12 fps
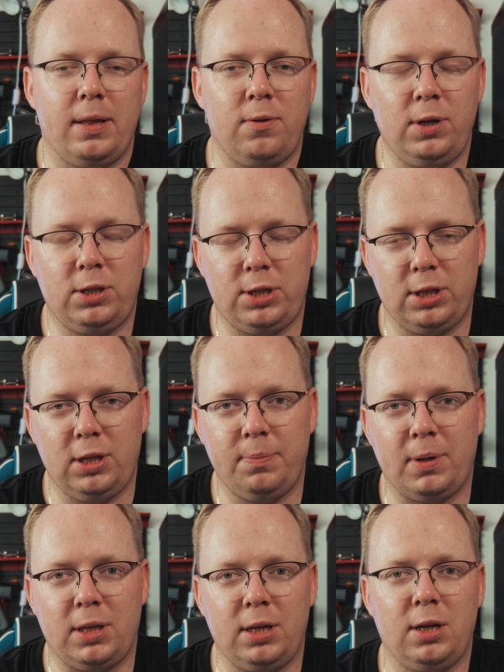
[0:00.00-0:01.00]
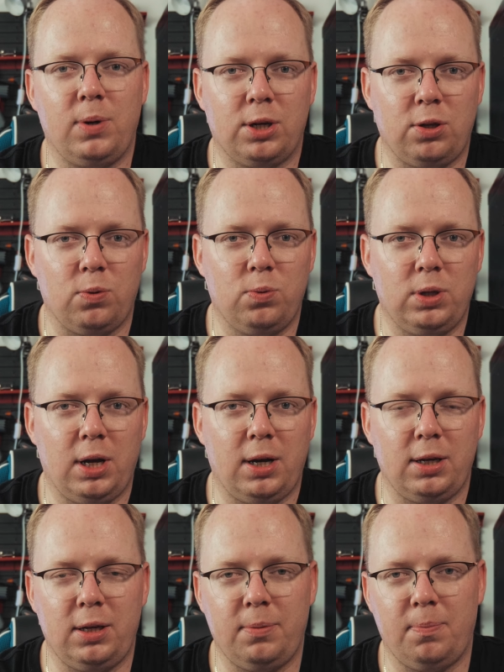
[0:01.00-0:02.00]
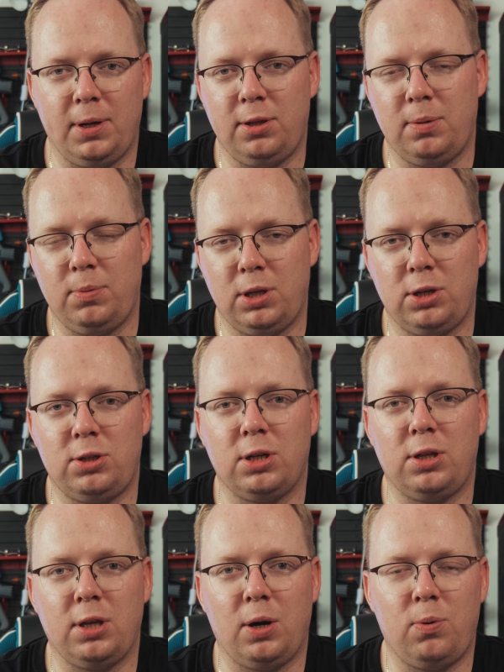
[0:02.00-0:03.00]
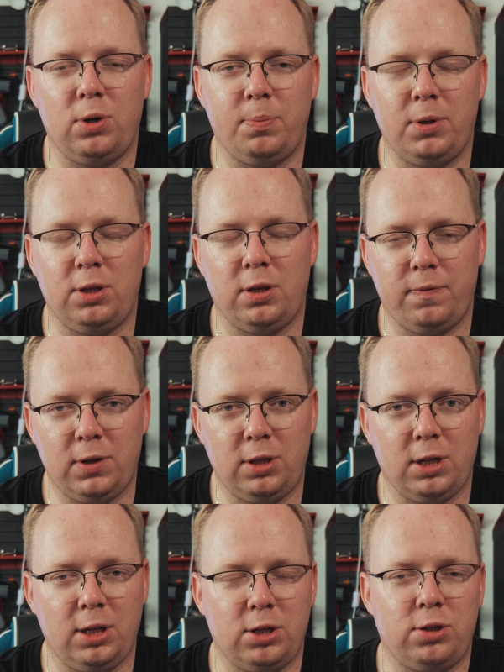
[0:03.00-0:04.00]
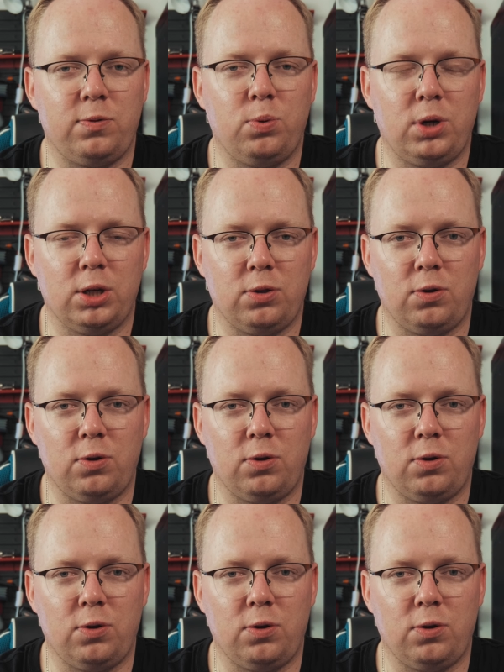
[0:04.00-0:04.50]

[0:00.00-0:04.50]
No i trzeci materiał, jak się uda i będzie mi się jeszcze chciało i będziecie wy chcieli jeszcze słuchać,